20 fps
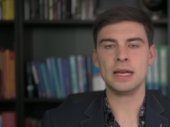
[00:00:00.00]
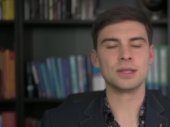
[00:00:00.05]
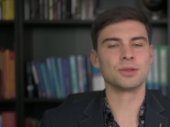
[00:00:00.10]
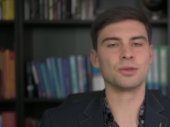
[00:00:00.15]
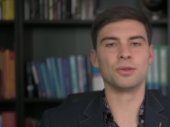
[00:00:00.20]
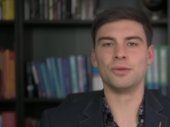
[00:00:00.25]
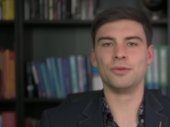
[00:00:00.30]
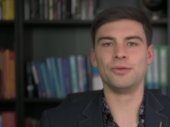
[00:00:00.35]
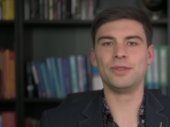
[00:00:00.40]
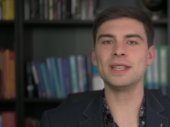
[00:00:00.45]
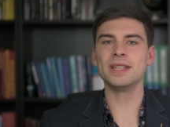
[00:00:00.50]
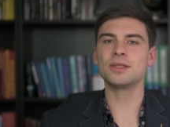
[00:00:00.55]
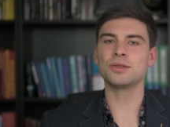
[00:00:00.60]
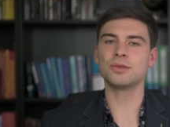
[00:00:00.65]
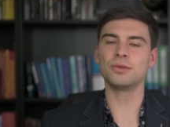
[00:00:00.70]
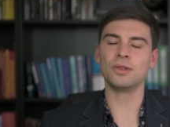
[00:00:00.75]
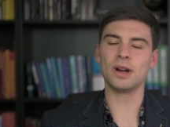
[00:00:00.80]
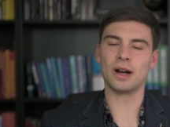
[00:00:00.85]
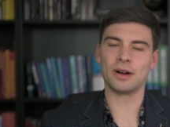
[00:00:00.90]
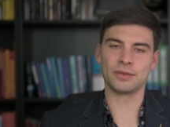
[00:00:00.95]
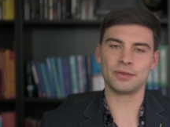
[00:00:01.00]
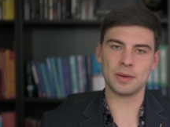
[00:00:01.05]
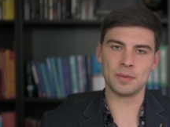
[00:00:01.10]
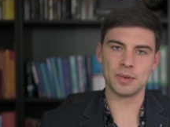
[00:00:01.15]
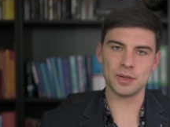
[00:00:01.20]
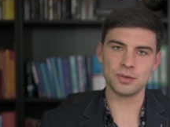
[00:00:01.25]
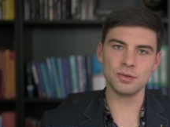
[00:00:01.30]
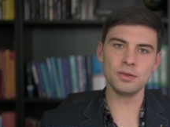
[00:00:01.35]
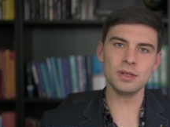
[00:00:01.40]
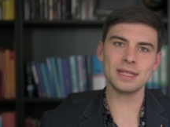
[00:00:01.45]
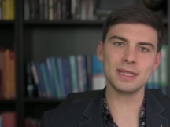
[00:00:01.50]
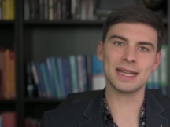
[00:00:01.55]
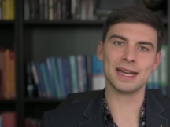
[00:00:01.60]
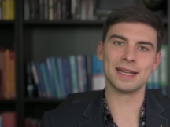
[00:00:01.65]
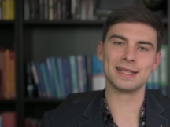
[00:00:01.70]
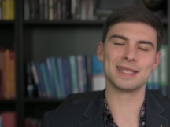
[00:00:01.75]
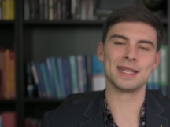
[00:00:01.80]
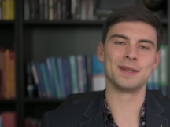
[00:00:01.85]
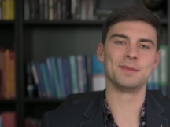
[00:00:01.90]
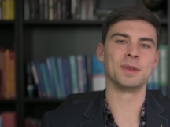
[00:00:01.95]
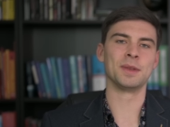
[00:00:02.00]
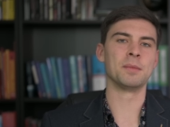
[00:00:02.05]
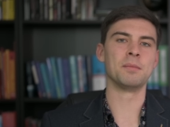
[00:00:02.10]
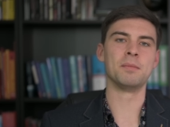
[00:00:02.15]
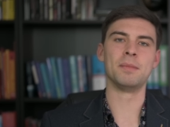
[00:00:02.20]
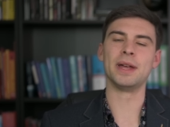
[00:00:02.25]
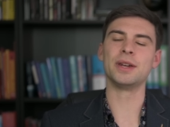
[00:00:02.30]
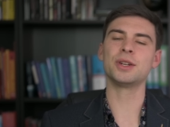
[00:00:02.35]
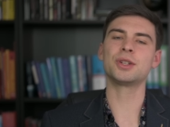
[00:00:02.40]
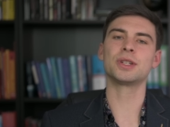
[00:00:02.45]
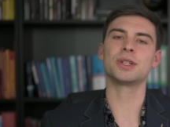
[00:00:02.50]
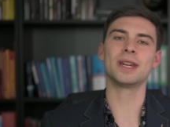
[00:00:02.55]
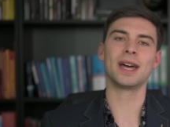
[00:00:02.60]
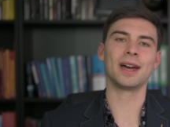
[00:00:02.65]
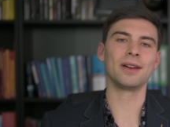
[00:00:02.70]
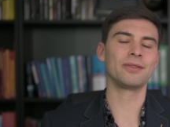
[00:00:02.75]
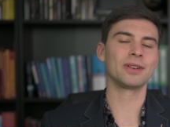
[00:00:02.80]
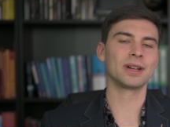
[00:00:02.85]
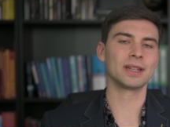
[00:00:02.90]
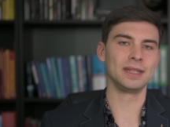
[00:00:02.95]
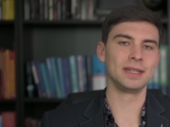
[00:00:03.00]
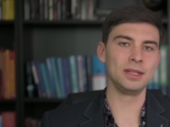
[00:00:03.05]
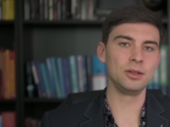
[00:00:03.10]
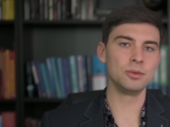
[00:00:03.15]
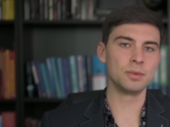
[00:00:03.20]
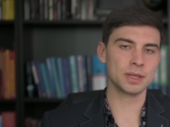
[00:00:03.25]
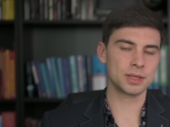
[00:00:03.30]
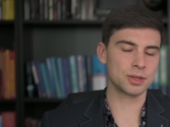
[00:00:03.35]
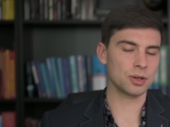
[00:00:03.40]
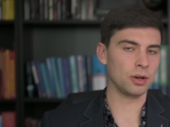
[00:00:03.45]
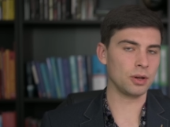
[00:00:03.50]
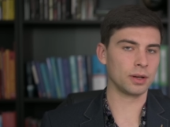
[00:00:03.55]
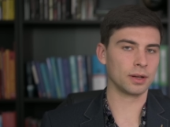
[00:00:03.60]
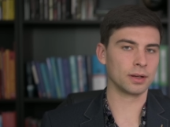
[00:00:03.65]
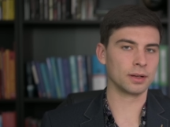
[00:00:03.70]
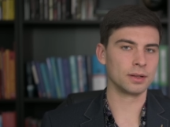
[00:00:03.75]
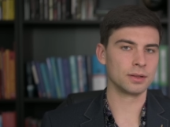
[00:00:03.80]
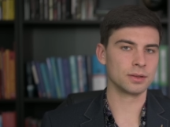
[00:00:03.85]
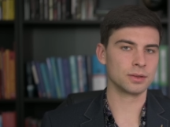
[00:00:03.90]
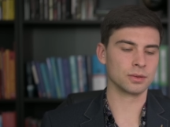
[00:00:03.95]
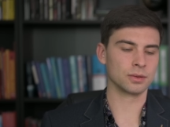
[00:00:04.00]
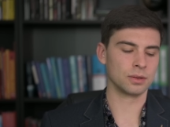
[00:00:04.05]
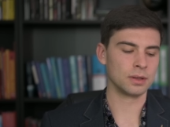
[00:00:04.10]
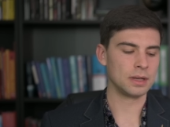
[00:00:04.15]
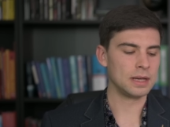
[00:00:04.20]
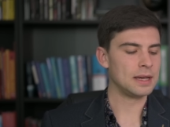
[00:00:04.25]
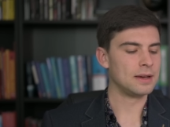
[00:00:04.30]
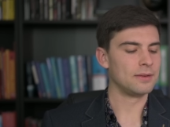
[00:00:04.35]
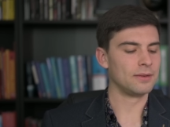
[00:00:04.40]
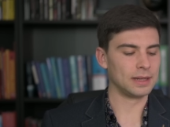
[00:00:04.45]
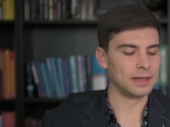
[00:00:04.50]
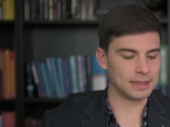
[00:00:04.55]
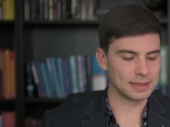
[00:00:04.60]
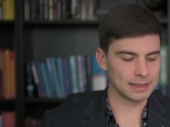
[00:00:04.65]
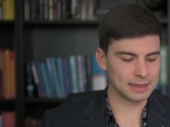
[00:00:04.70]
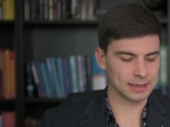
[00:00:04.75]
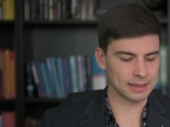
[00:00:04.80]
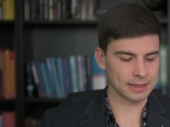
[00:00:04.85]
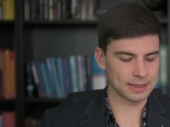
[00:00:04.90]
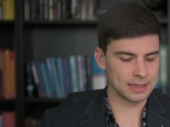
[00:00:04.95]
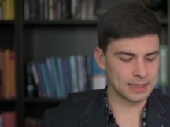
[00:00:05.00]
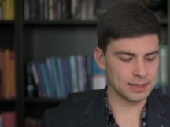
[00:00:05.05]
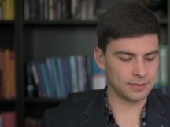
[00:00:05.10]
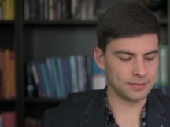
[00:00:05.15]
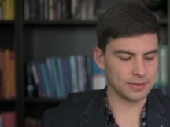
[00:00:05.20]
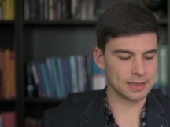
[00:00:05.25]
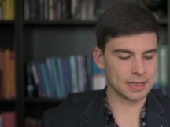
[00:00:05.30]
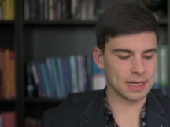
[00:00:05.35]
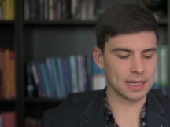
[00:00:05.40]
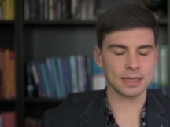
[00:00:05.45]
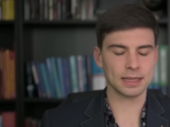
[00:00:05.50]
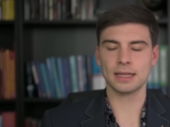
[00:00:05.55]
So wirst du auf der Persönlichkeitsebene Menschen einfach nie überzeugen. So, wenn dich das interessiert, wie gesagt,